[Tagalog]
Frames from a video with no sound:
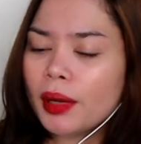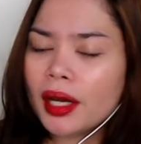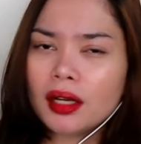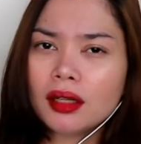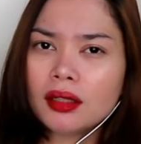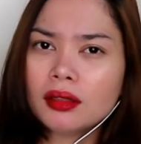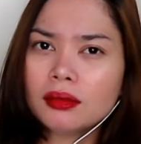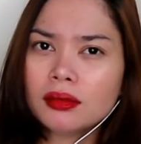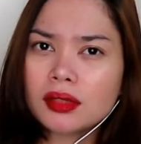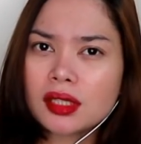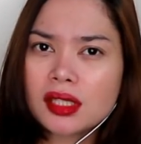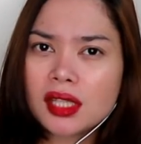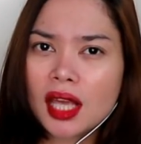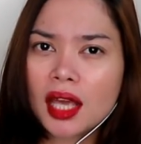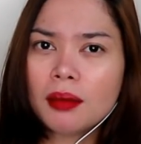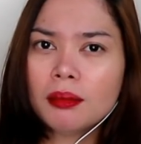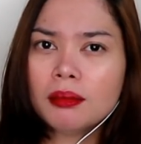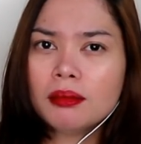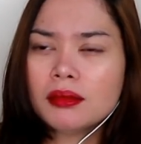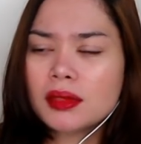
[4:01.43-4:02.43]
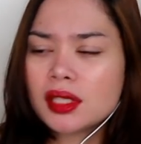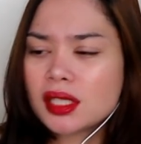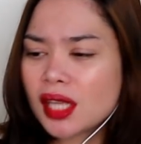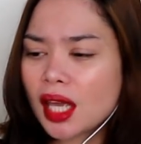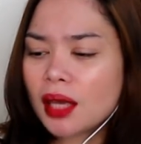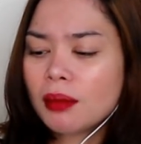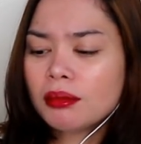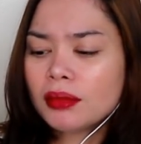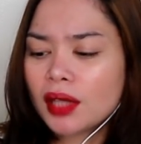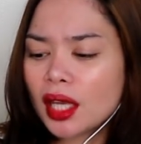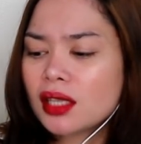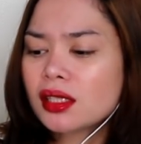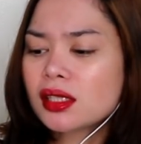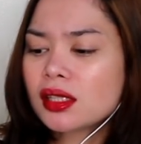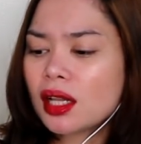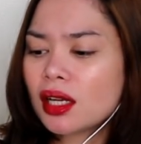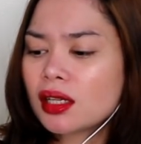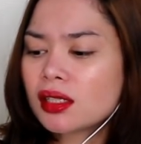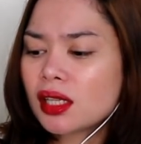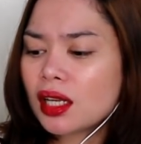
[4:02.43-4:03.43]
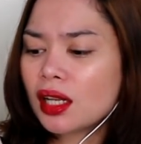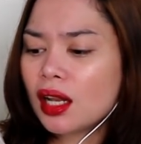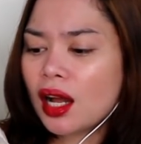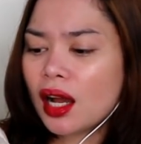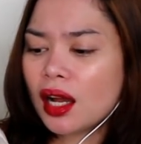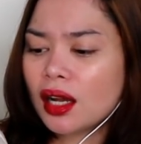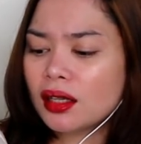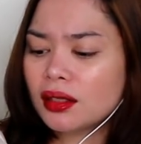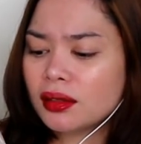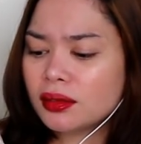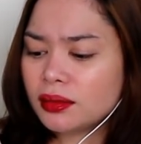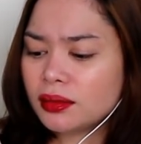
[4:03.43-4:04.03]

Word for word: parang same, same taste lang sila.